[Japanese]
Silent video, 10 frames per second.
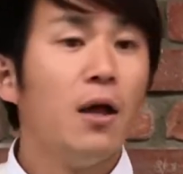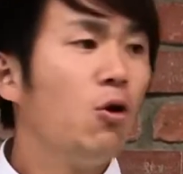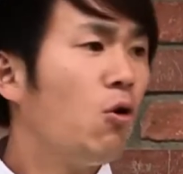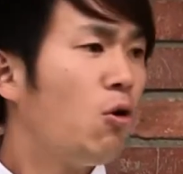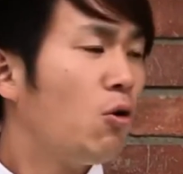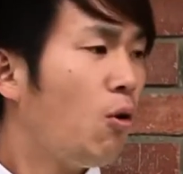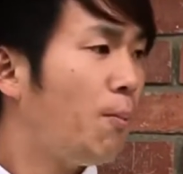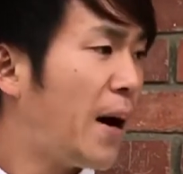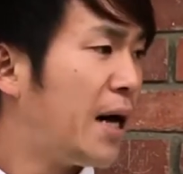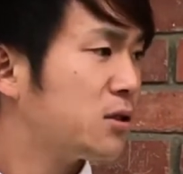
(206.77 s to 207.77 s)
どこの
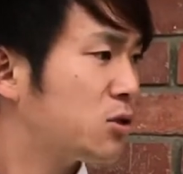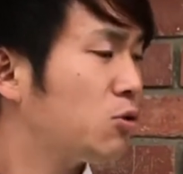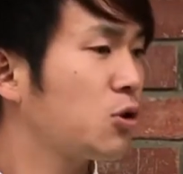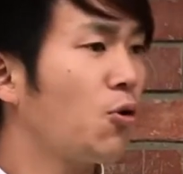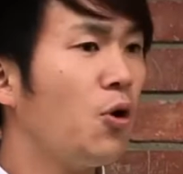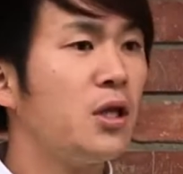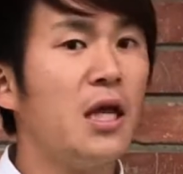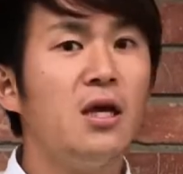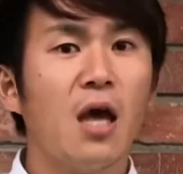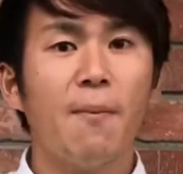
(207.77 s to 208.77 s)
パーツを揃えて
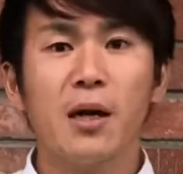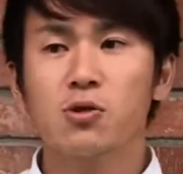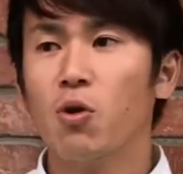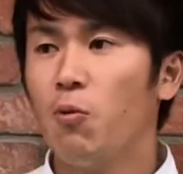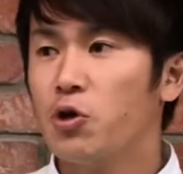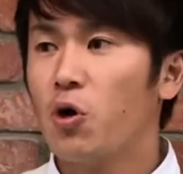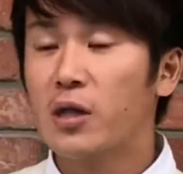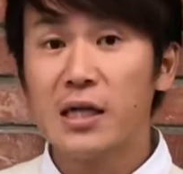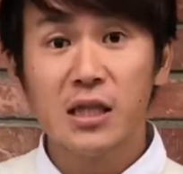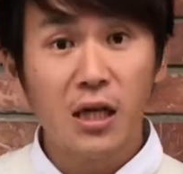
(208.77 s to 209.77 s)
いけばその目標を
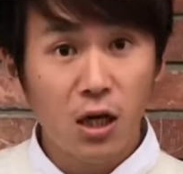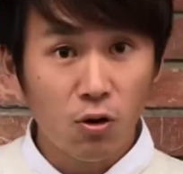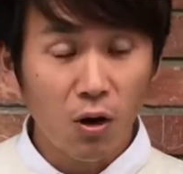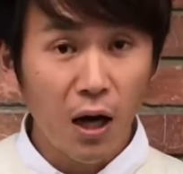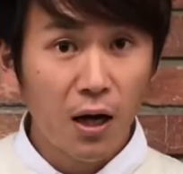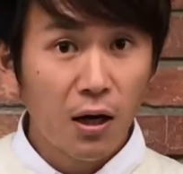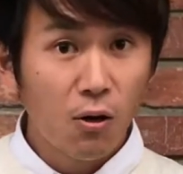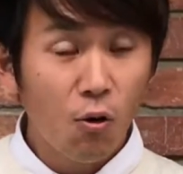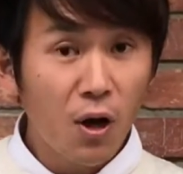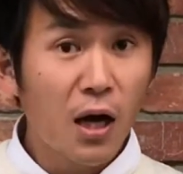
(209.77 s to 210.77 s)
達成できるのか
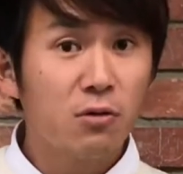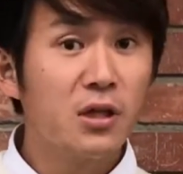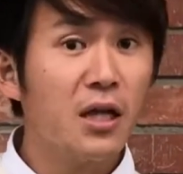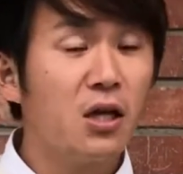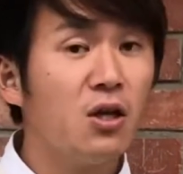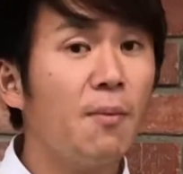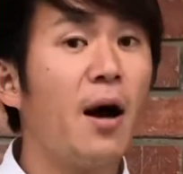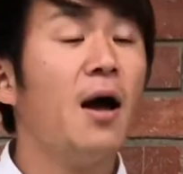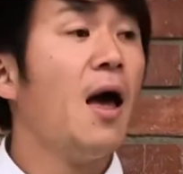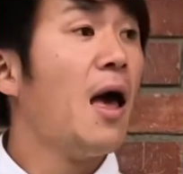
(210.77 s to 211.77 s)
これが具体的に言え
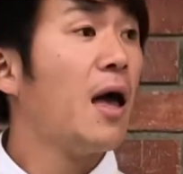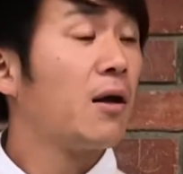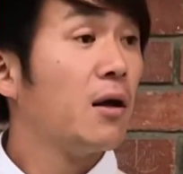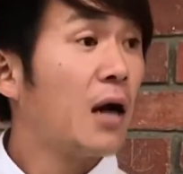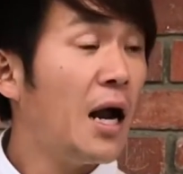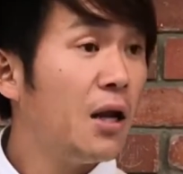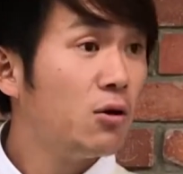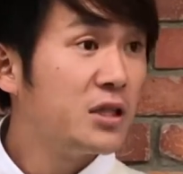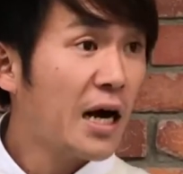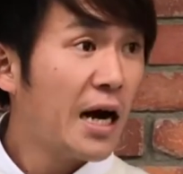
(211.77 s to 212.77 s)
ば、えー、カレー
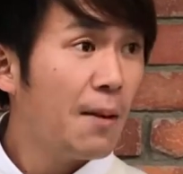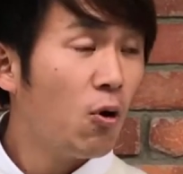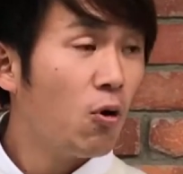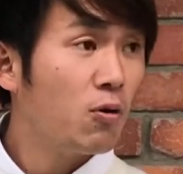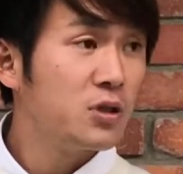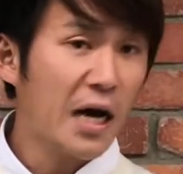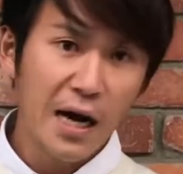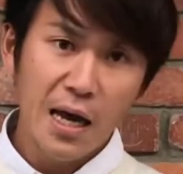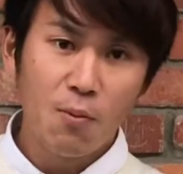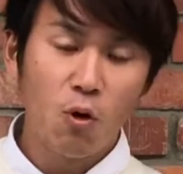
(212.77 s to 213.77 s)
のじゃがいもじゃ
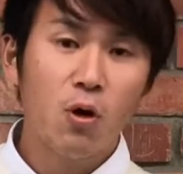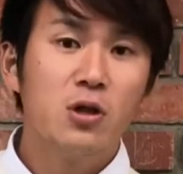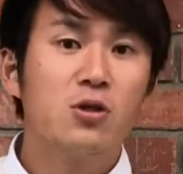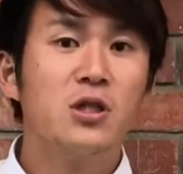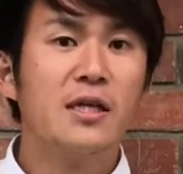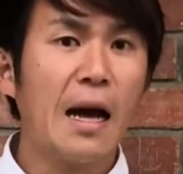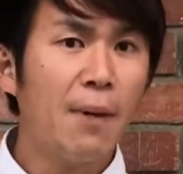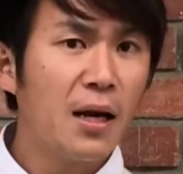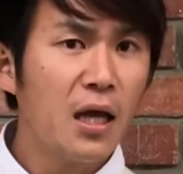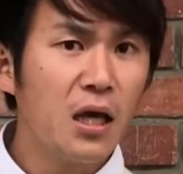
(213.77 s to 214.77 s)
がいもそして
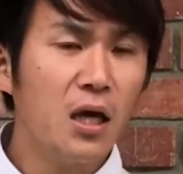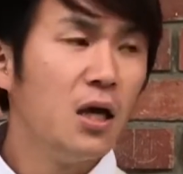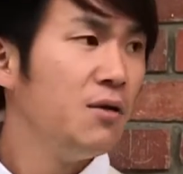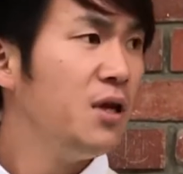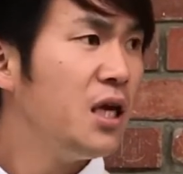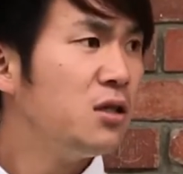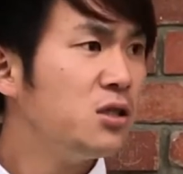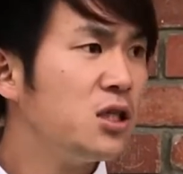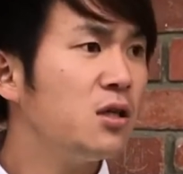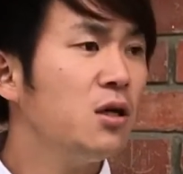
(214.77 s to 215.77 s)
玉ねぎ人
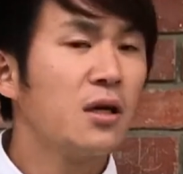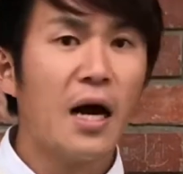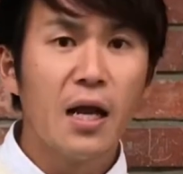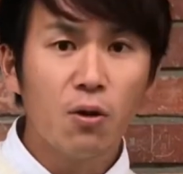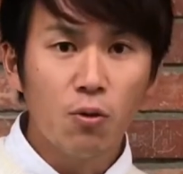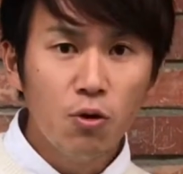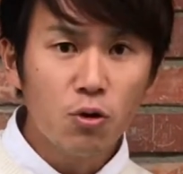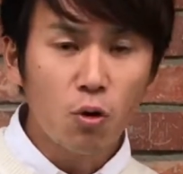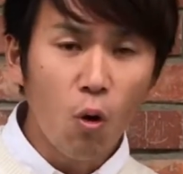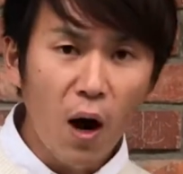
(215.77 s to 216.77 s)
参カレーの
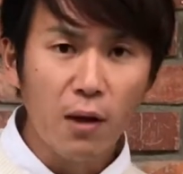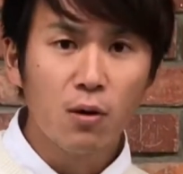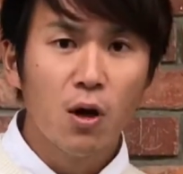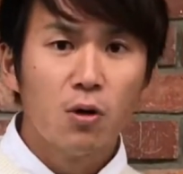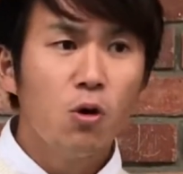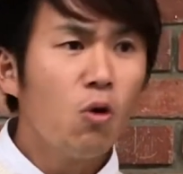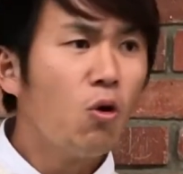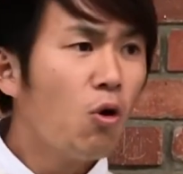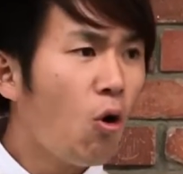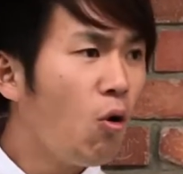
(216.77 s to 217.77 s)
ルーご飯ど
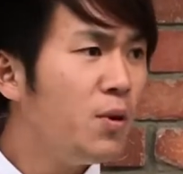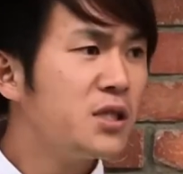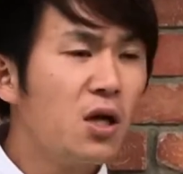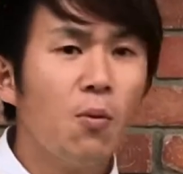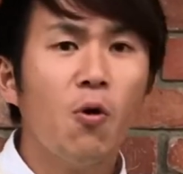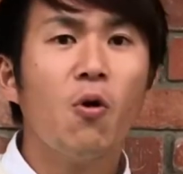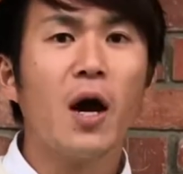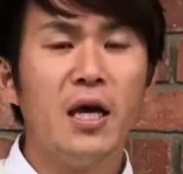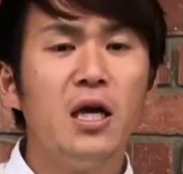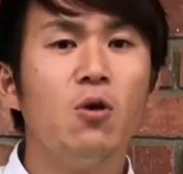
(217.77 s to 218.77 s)
このお店のもの
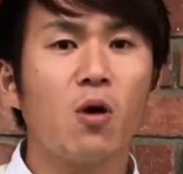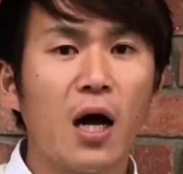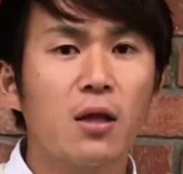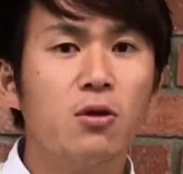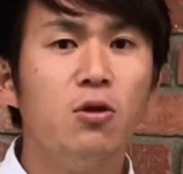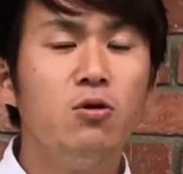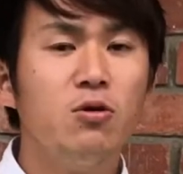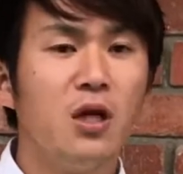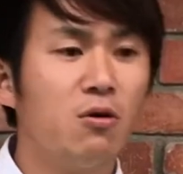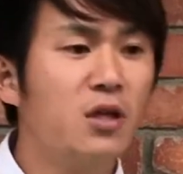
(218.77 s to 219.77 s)
がいいのかっていうふ
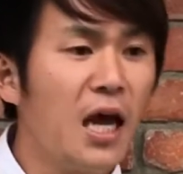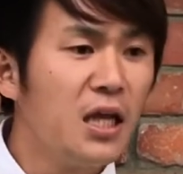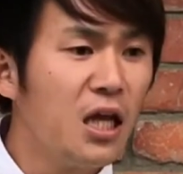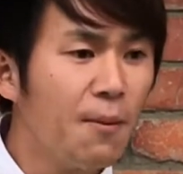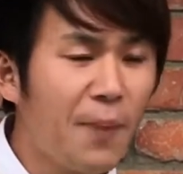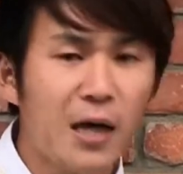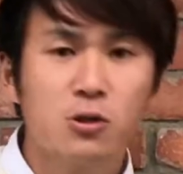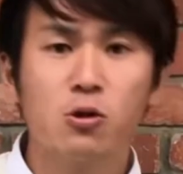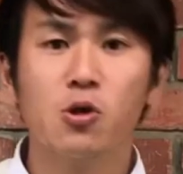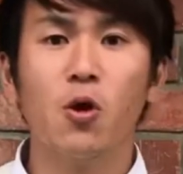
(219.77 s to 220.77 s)
うに具体的に
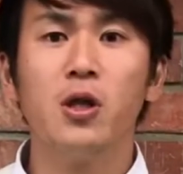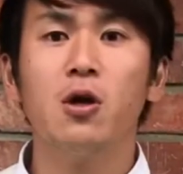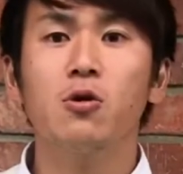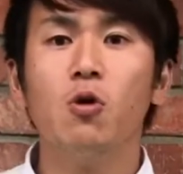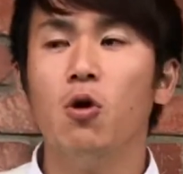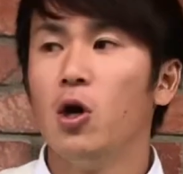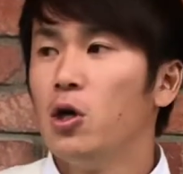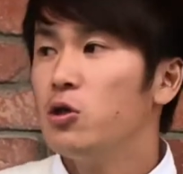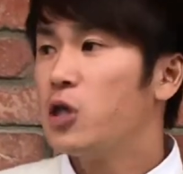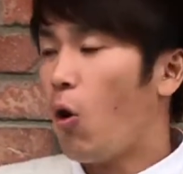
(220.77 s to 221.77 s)
パーツを揃えていくと
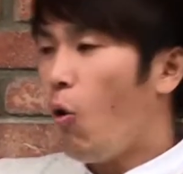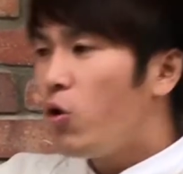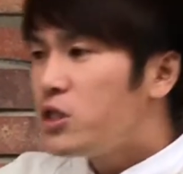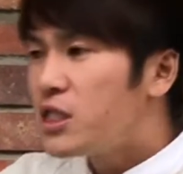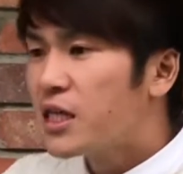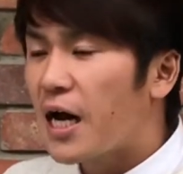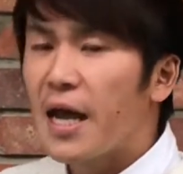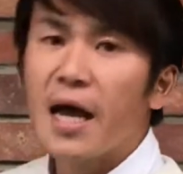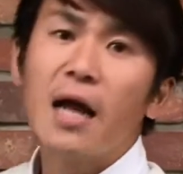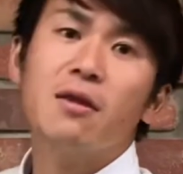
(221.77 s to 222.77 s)
そしたら美味しい
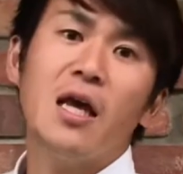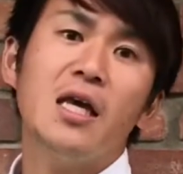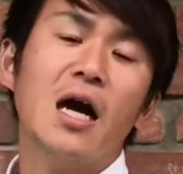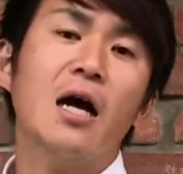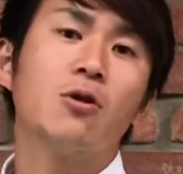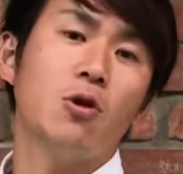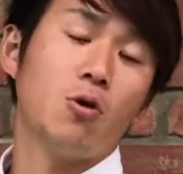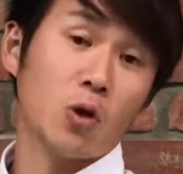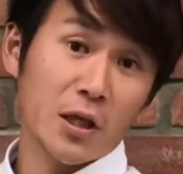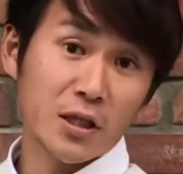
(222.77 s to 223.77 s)
カレーが出来上がるという
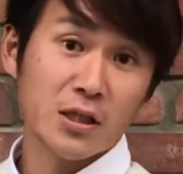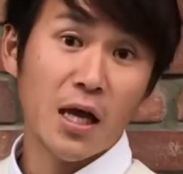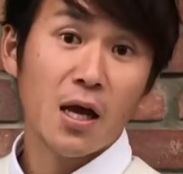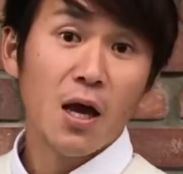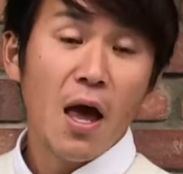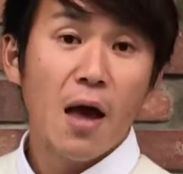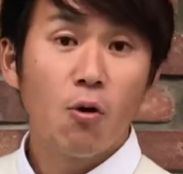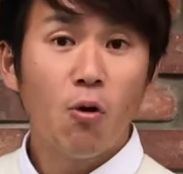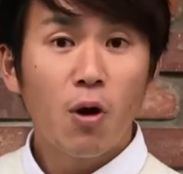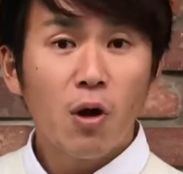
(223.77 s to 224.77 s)
ことなんですね
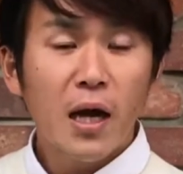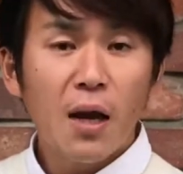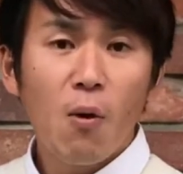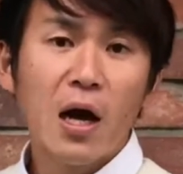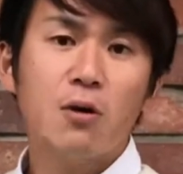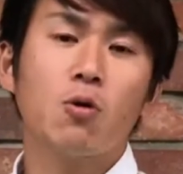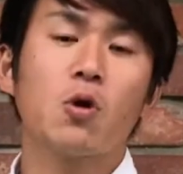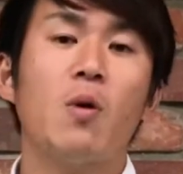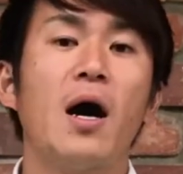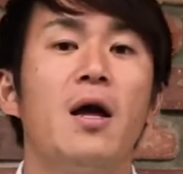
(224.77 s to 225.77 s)
これから分かるこ
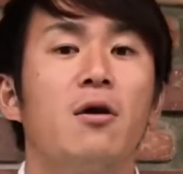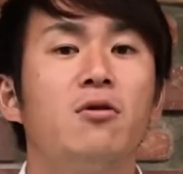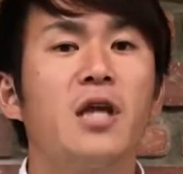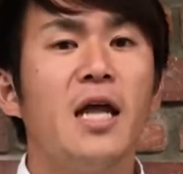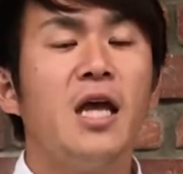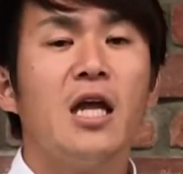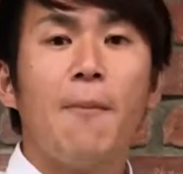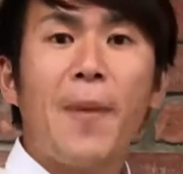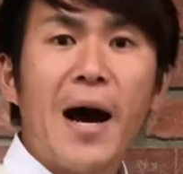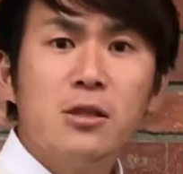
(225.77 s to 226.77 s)
とは具体的
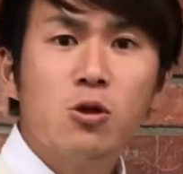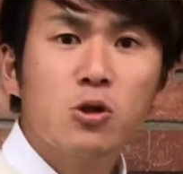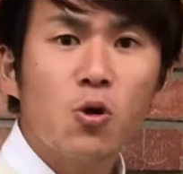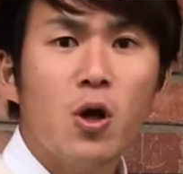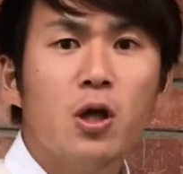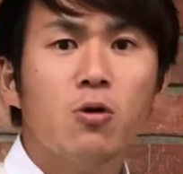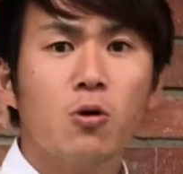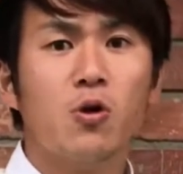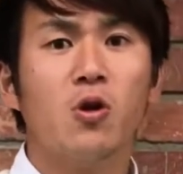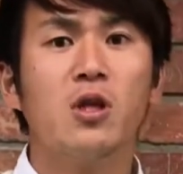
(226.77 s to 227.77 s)
なパーツを揃えていく
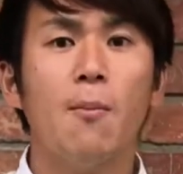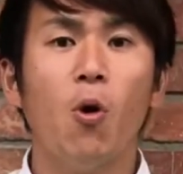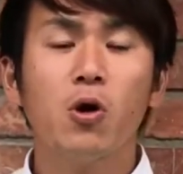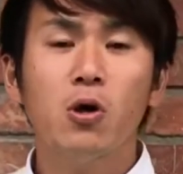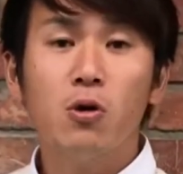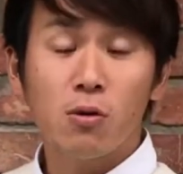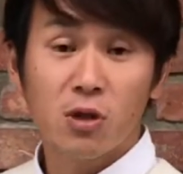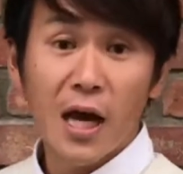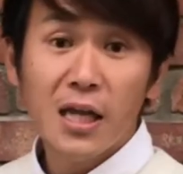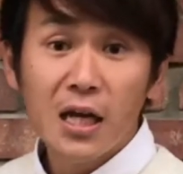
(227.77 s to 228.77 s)
ことによって目具
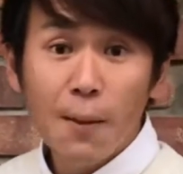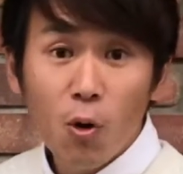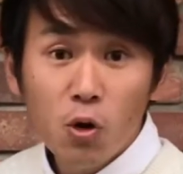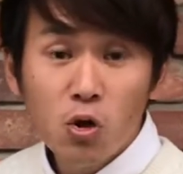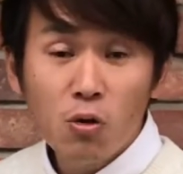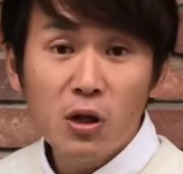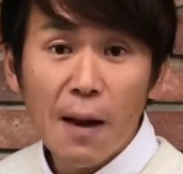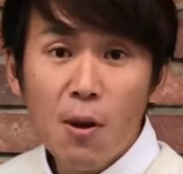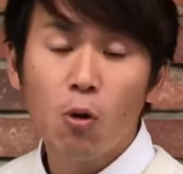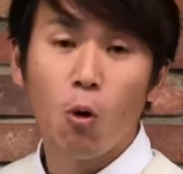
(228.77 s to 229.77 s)
体的な目標の
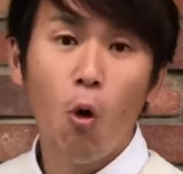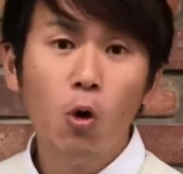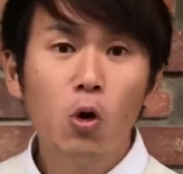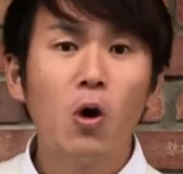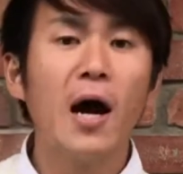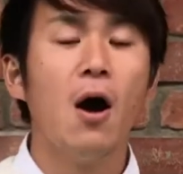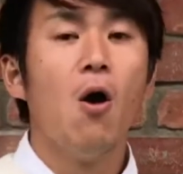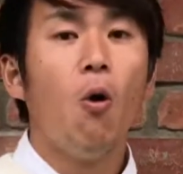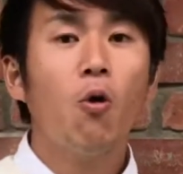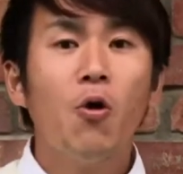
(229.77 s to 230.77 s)
ための行動が
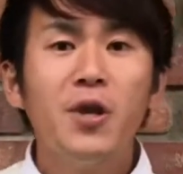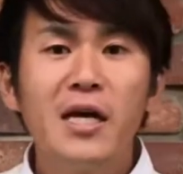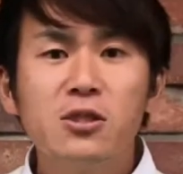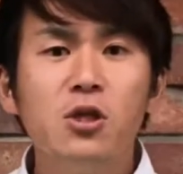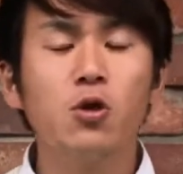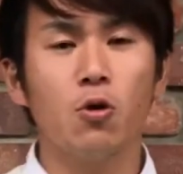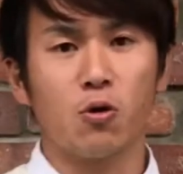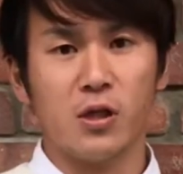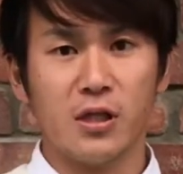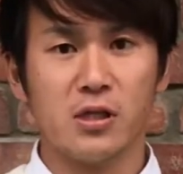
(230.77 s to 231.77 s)
起こりやすいという
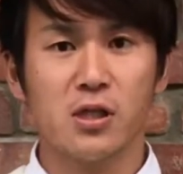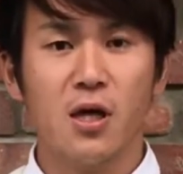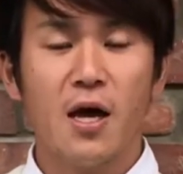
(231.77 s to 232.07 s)
ことなんです